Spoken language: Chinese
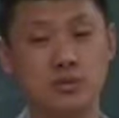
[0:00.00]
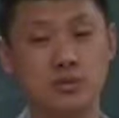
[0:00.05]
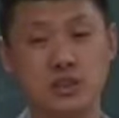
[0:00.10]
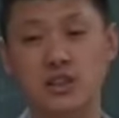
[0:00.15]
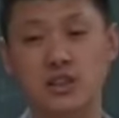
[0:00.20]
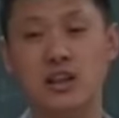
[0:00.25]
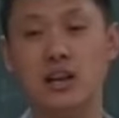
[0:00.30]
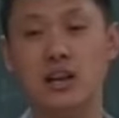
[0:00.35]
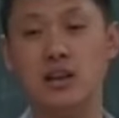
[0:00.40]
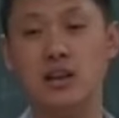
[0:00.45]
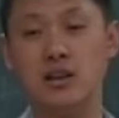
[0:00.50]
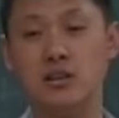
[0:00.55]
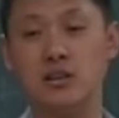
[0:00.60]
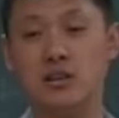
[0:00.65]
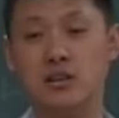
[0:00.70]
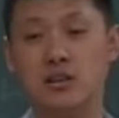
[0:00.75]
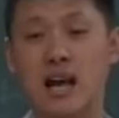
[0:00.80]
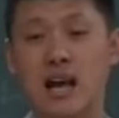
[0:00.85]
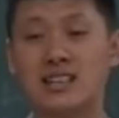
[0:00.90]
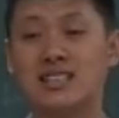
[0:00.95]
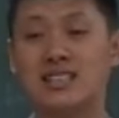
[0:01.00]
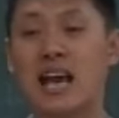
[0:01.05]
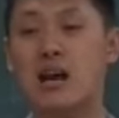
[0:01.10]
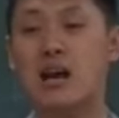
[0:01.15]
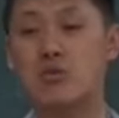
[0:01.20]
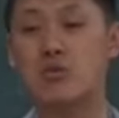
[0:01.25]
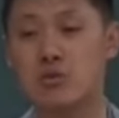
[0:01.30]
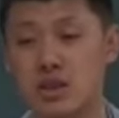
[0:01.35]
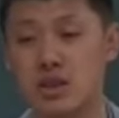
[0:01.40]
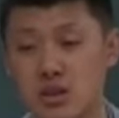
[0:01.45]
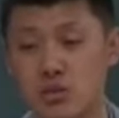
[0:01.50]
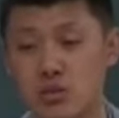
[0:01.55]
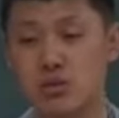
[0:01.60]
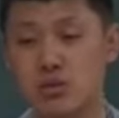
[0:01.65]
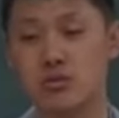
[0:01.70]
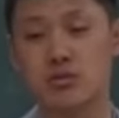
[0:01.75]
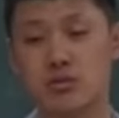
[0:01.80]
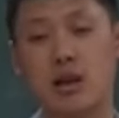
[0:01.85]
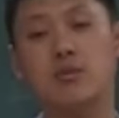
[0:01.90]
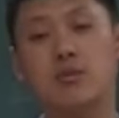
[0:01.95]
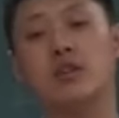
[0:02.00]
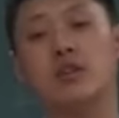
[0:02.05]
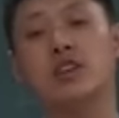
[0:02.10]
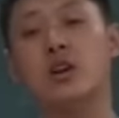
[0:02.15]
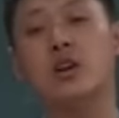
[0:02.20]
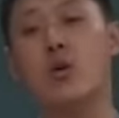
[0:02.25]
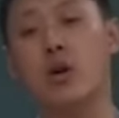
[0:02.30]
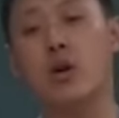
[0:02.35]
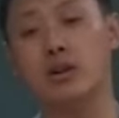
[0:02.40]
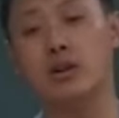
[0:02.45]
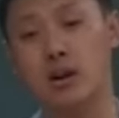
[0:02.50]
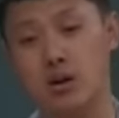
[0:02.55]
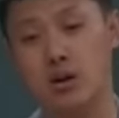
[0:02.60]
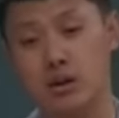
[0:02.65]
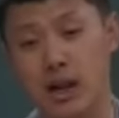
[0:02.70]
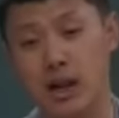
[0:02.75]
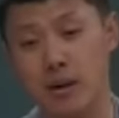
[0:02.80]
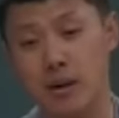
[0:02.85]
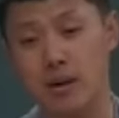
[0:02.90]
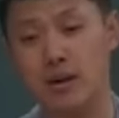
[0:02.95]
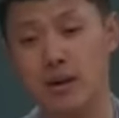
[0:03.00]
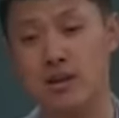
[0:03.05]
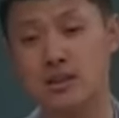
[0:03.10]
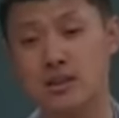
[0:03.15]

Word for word: 七年战争他加入英军，他是英国人的后代嘛，